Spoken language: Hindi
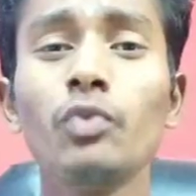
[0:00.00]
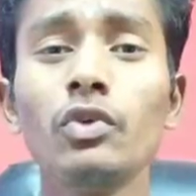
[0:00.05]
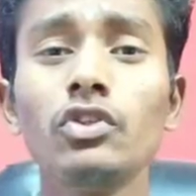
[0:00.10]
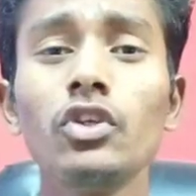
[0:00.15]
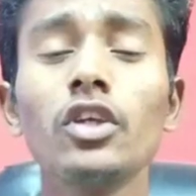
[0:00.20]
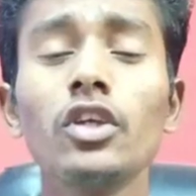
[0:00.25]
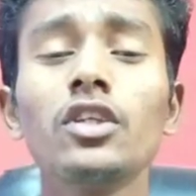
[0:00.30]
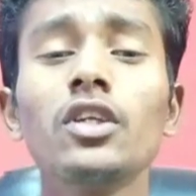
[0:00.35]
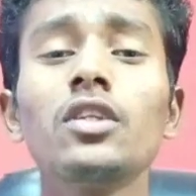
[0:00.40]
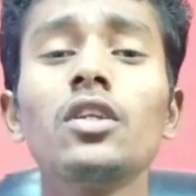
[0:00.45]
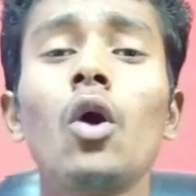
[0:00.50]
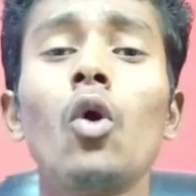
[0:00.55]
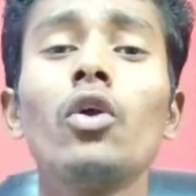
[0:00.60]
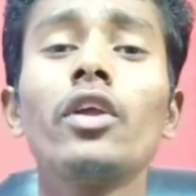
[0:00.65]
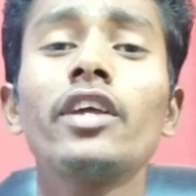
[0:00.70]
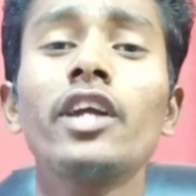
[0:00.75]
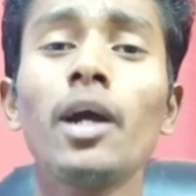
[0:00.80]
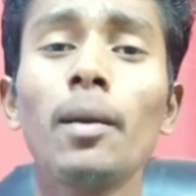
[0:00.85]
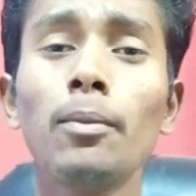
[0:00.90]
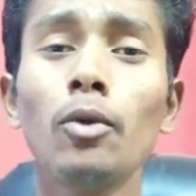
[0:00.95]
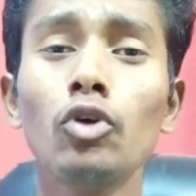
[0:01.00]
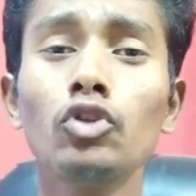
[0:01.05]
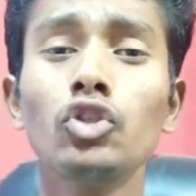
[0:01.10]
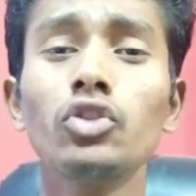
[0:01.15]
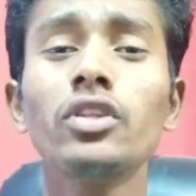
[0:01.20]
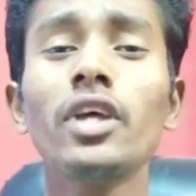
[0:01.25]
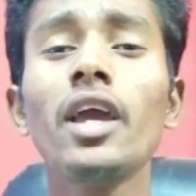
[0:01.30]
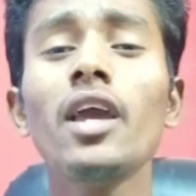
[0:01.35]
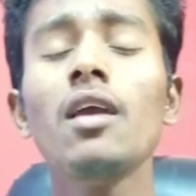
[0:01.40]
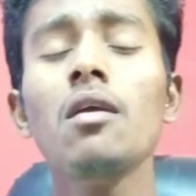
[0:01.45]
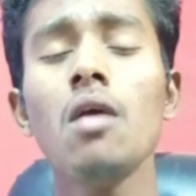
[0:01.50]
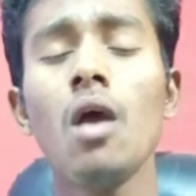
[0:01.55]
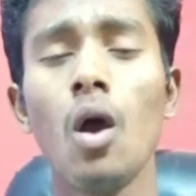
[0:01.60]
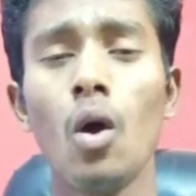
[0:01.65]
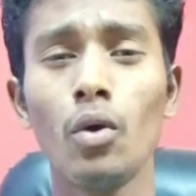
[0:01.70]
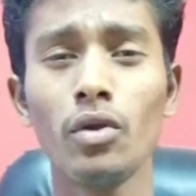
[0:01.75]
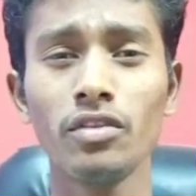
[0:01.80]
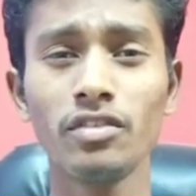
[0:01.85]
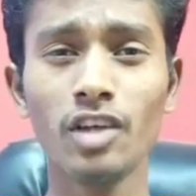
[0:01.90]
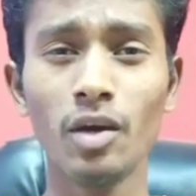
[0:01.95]
स्पेसिफिकेशन और कब लॉन्च होता है
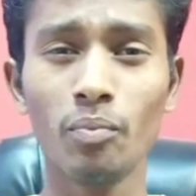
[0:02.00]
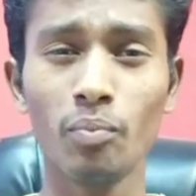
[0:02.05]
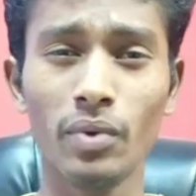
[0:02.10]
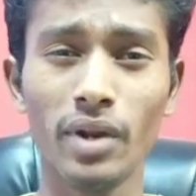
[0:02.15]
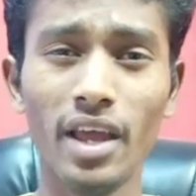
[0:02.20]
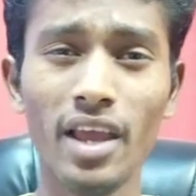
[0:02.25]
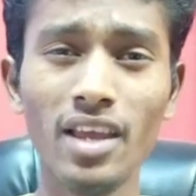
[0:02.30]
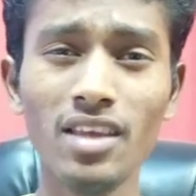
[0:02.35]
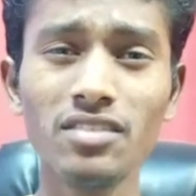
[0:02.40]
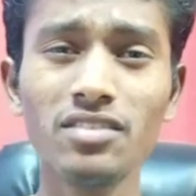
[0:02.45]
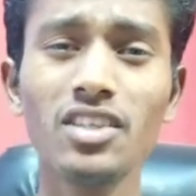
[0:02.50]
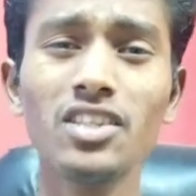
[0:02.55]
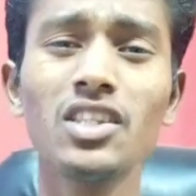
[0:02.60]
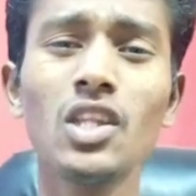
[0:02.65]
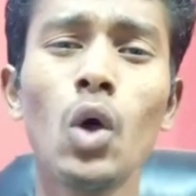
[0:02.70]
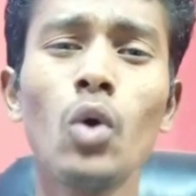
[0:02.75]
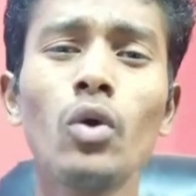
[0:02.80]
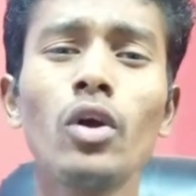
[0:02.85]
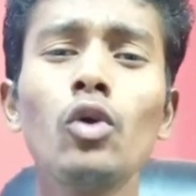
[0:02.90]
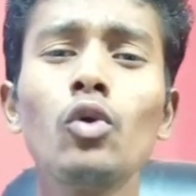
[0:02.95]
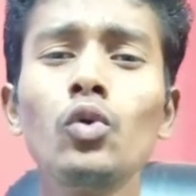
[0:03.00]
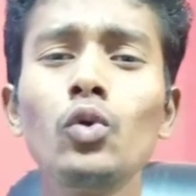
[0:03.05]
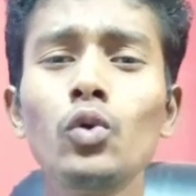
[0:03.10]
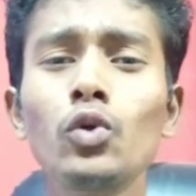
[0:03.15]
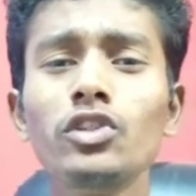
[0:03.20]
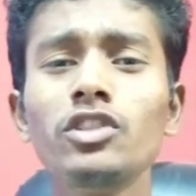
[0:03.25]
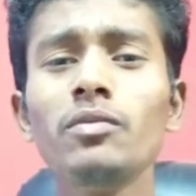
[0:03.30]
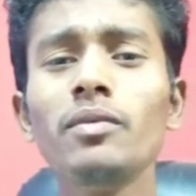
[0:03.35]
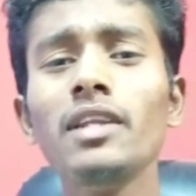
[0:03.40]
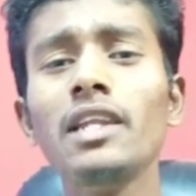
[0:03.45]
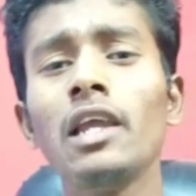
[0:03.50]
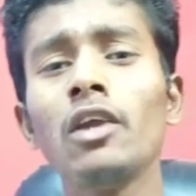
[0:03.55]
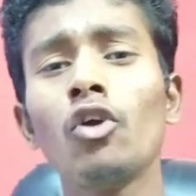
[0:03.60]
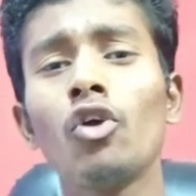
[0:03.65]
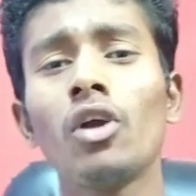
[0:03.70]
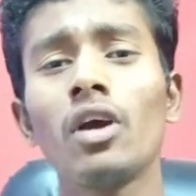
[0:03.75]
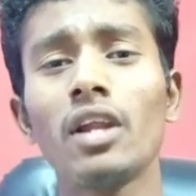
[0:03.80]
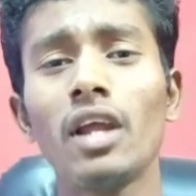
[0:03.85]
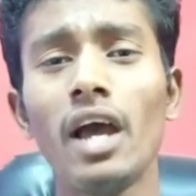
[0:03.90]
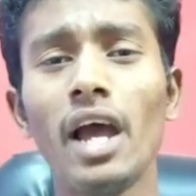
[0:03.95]
और इसका प्राइस कितना होगा कुछ भी लीक
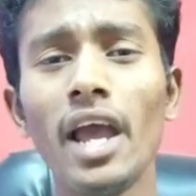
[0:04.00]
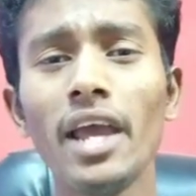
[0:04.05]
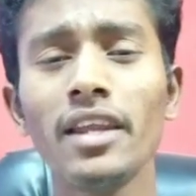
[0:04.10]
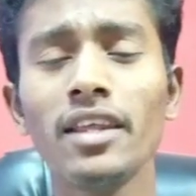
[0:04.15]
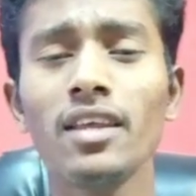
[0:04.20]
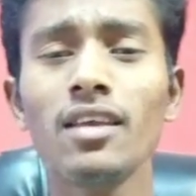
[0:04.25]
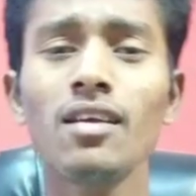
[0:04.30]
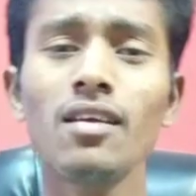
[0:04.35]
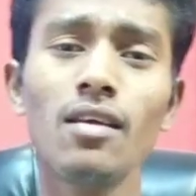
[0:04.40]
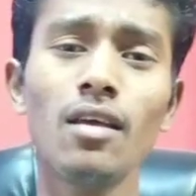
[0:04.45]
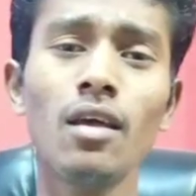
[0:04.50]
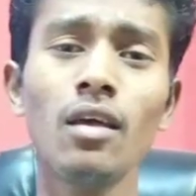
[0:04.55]
होकर आया नहीं